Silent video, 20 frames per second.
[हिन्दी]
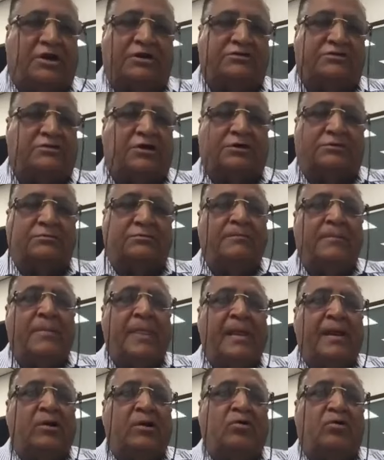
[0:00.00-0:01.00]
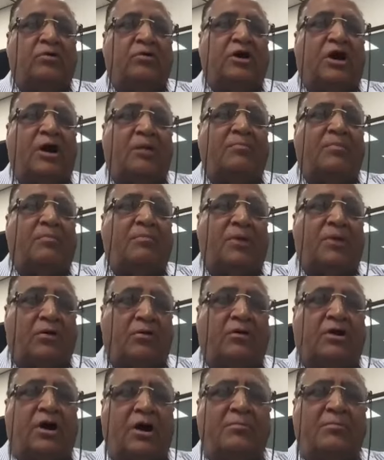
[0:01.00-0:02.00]
के साथ और हब
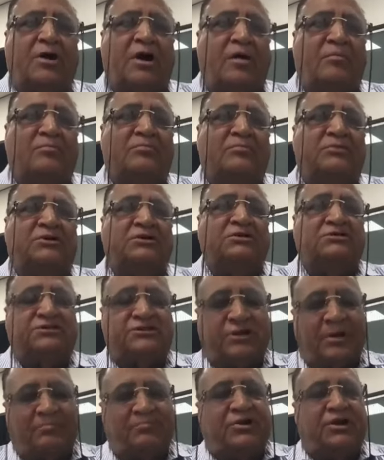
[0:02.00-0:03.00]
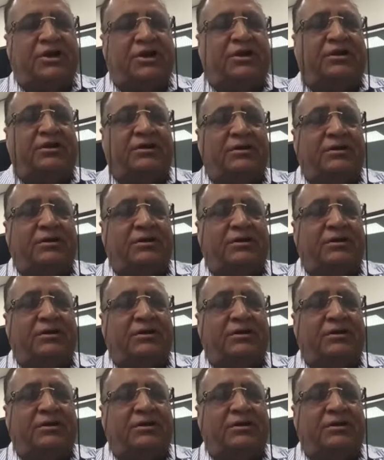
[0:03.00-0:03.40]
और अब हम इन सब की